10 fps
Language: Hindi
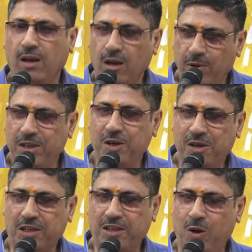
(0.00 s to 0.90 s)
निवेदन
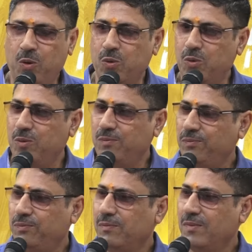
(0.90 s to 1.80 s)
करता हूं
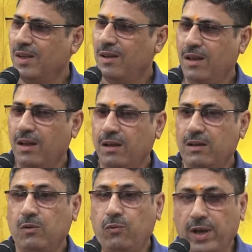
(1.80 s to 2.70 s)

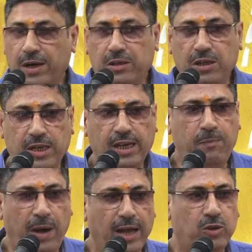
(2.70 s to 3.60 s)
कि व्यर्थ की
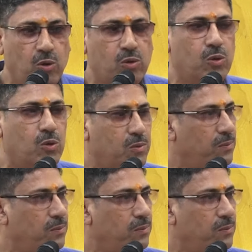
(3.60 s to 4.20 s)
बातों को